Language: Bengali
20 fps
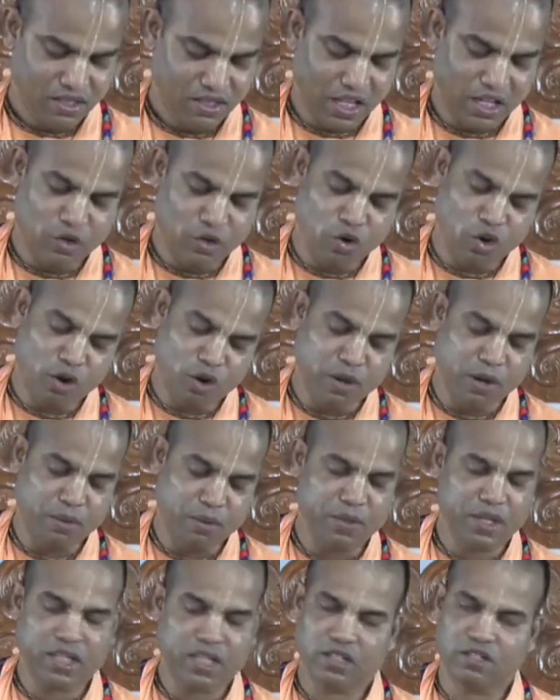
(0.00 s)
তাই লোভ
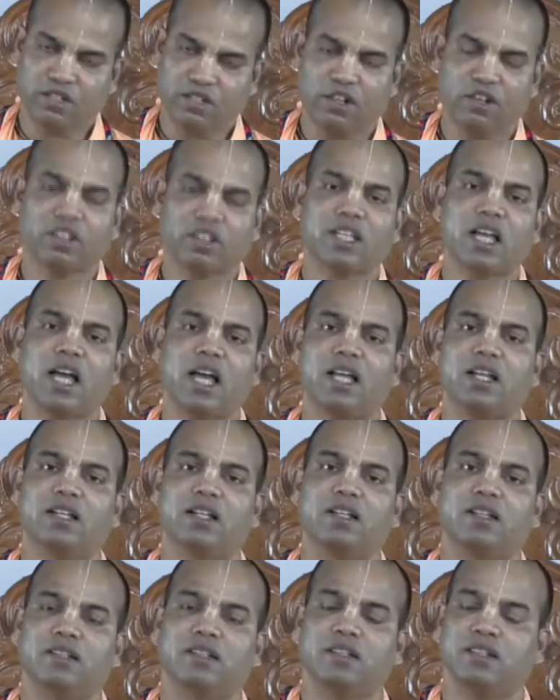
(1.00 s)
হবে কৃষ্ণ কথা
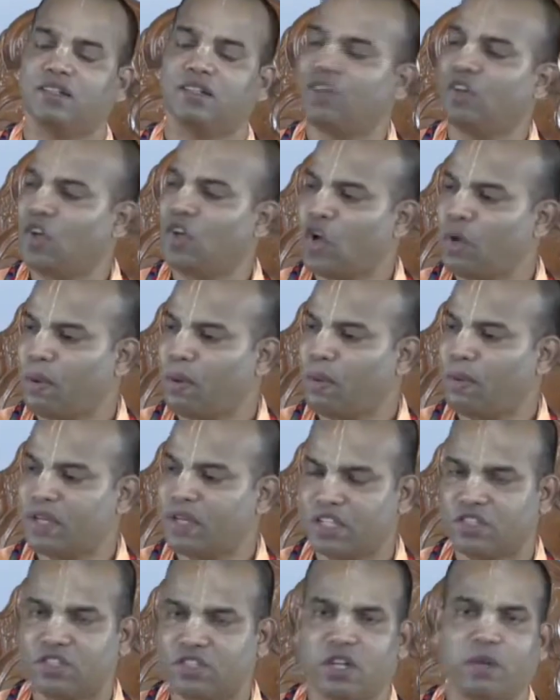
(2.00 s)
লোভ হবে
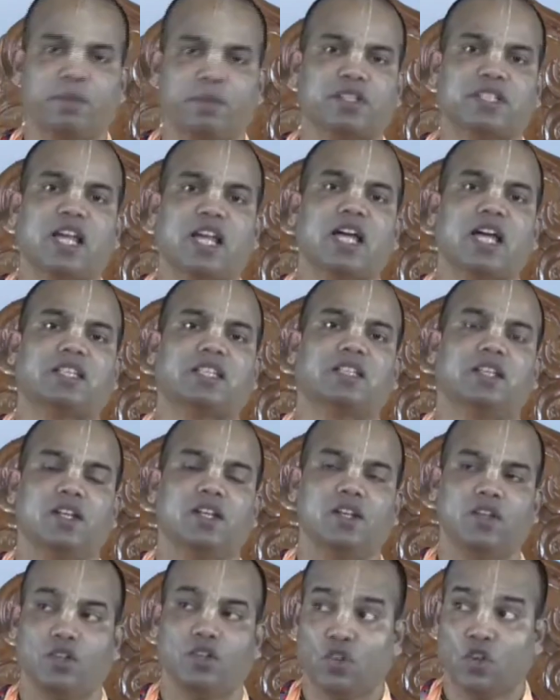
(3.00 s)
কৃষ্ণ প্রসাদ
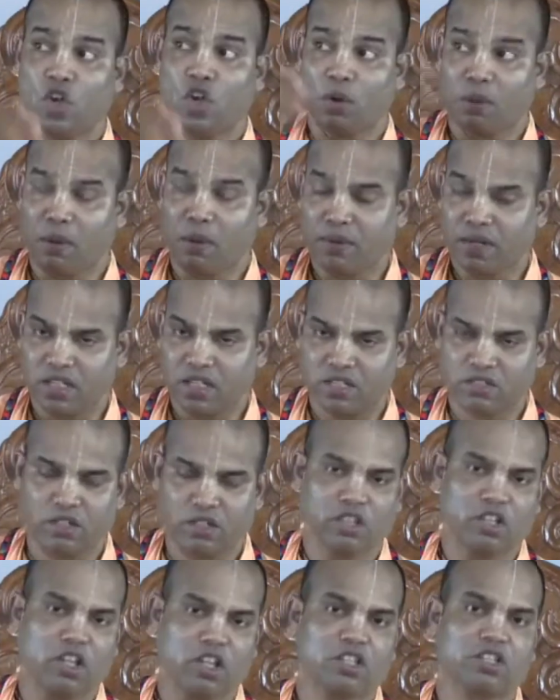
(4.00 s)
লোভ হবে
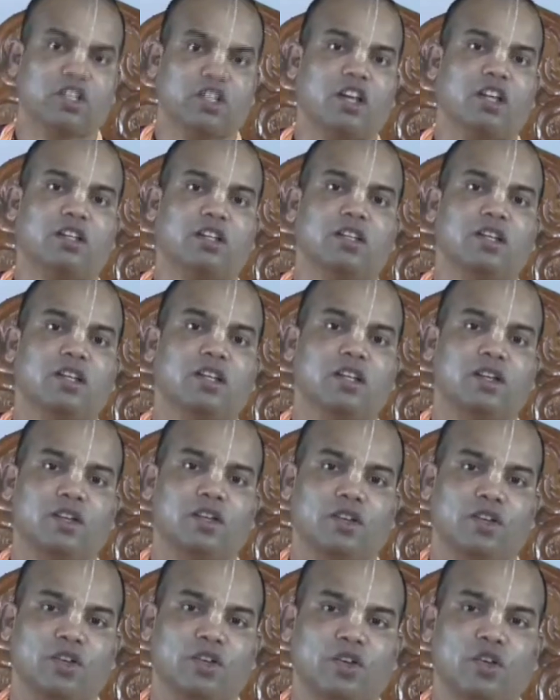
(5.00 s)
কৃষ্ণ দর্শন
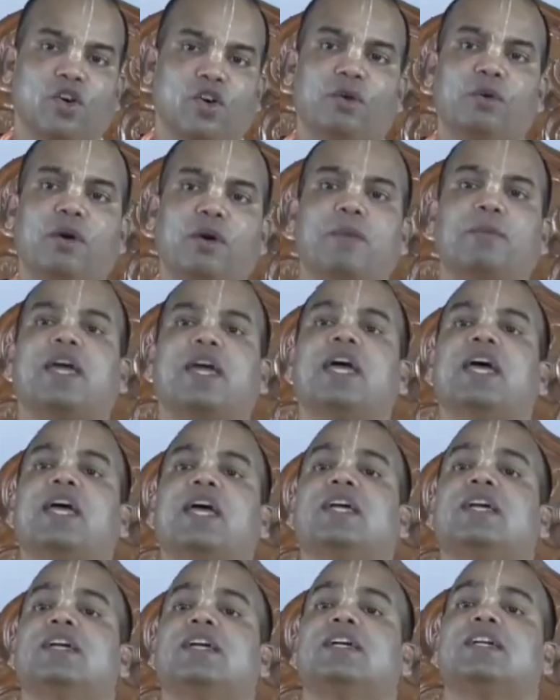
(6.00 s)
লোভ হবে
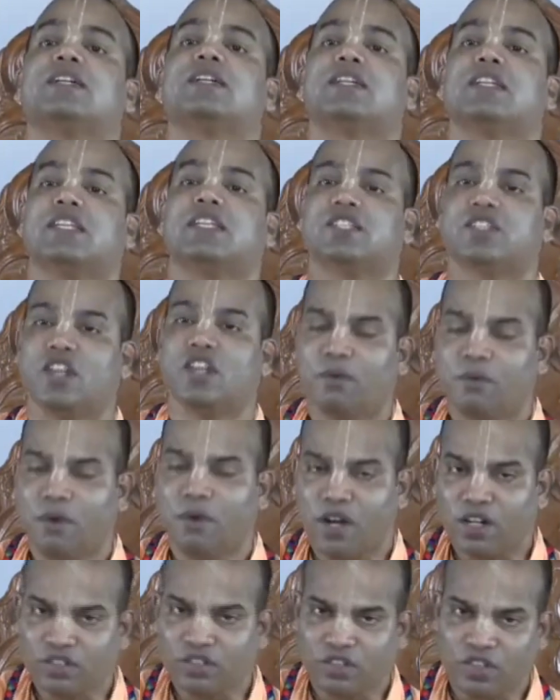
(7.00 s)
কৃষ্ণ
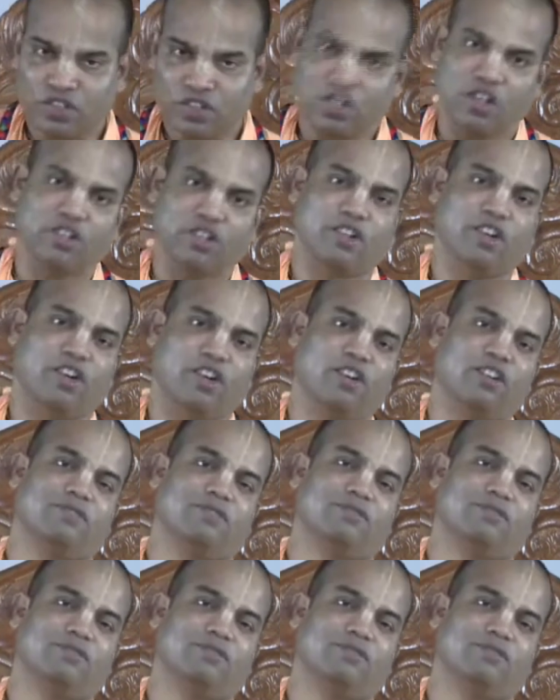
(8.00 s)
ভক্ত সঙ্গ